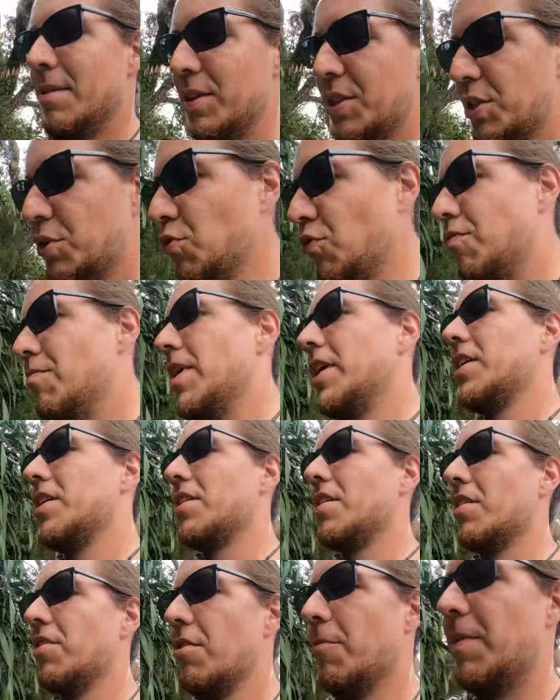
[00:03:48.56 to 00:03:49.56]
Und Stufen macht
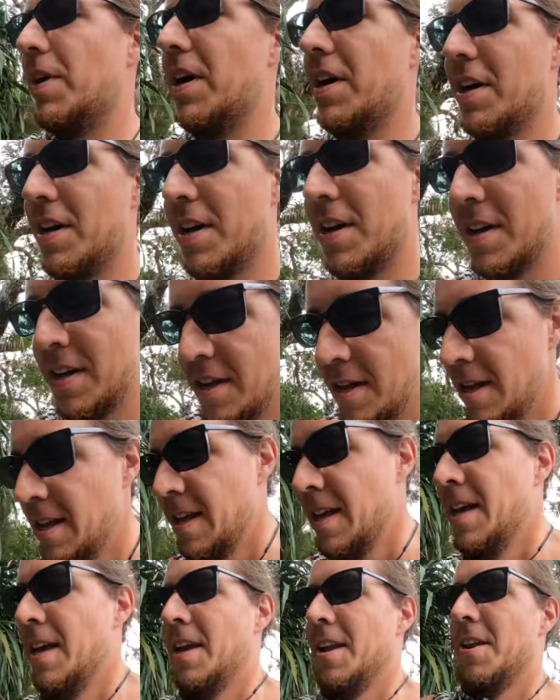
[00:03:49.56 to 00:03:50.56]
das das nochmal
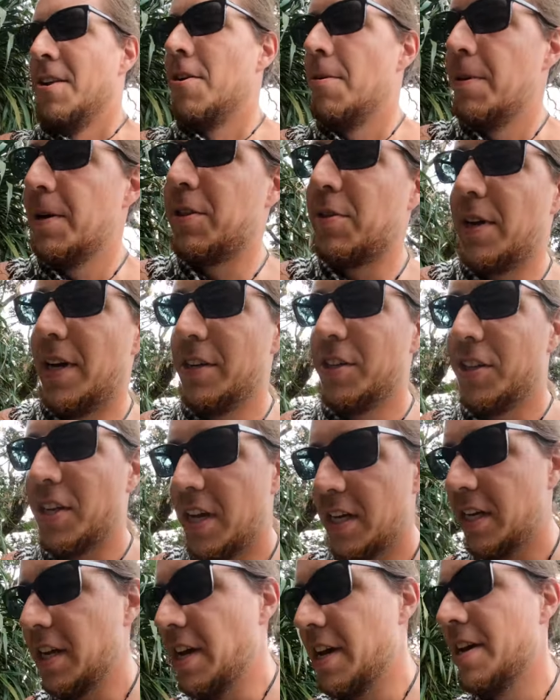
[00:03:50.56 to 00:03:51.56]
doppelt so
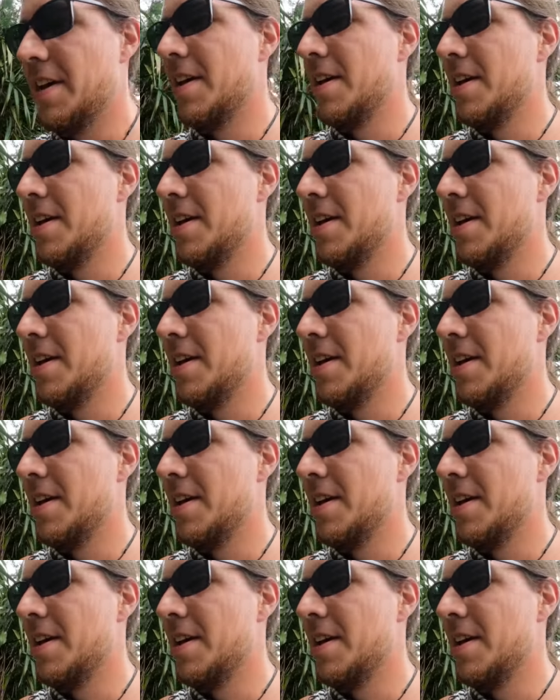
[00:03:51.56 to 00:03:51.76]
anstrengend.